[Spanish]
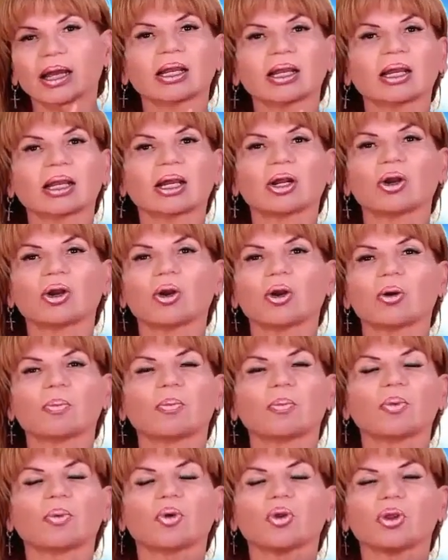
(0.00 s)
tendencia a
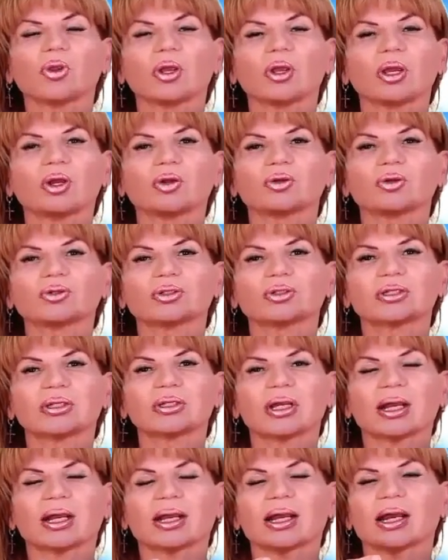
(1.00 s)
juntarte con
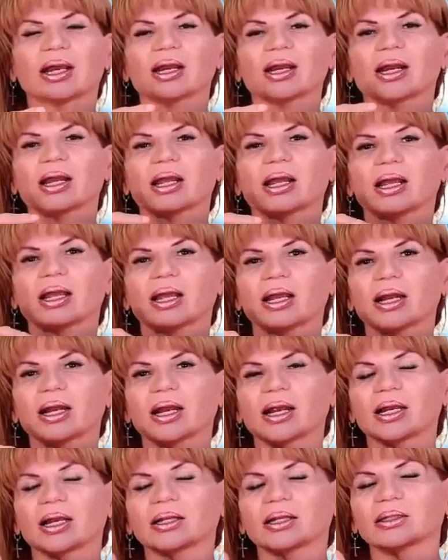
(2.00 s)
personas que no son agua
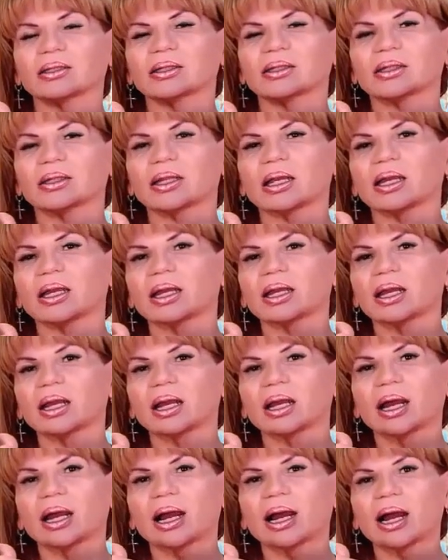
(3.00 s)
clara, Tauro,
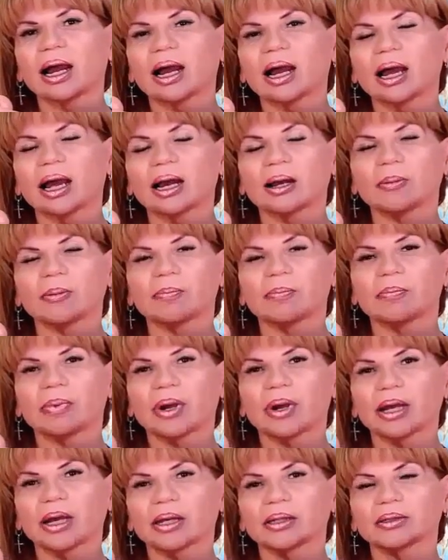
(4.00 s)
gente interesada que
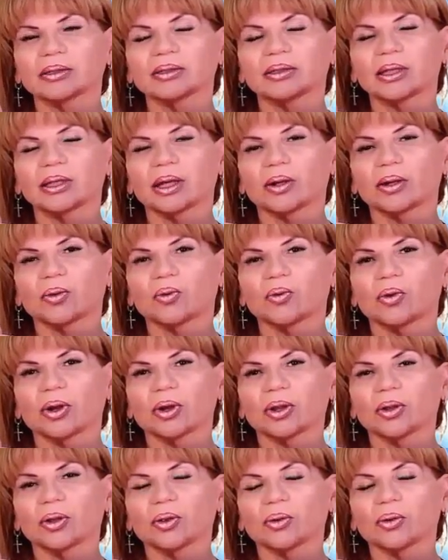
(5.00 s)
han acabado
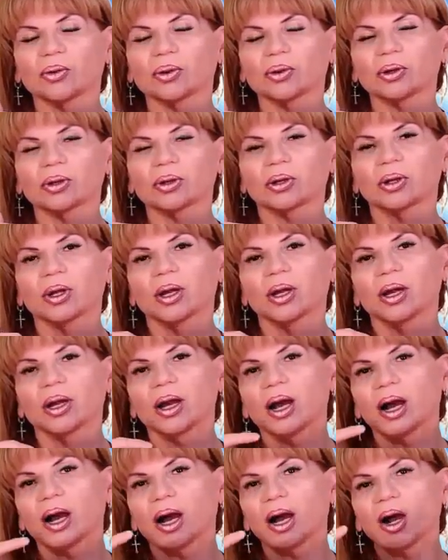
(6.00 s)
haciéndote una jugarreta.
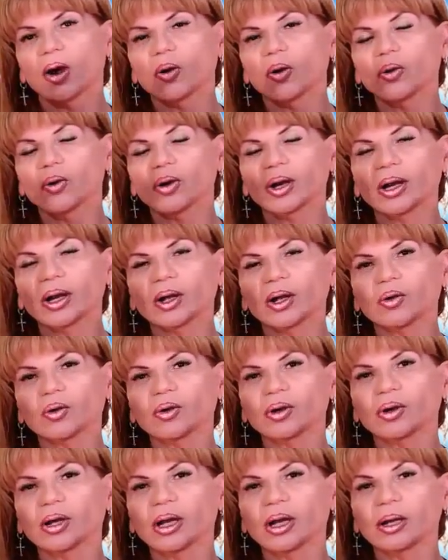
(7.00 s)

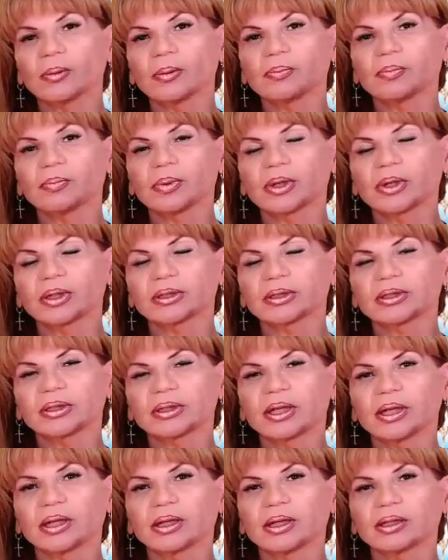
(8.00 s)
Has de tener más
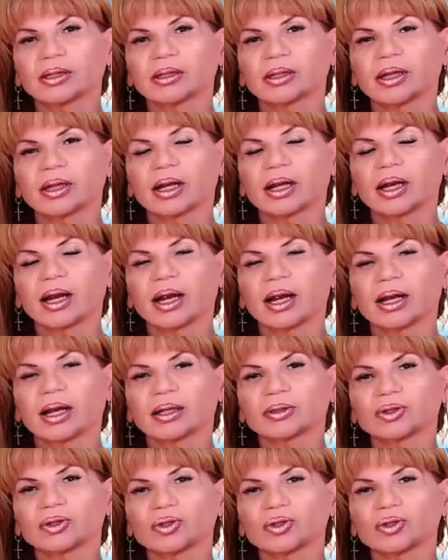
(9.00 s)
cautela a diario y dejar de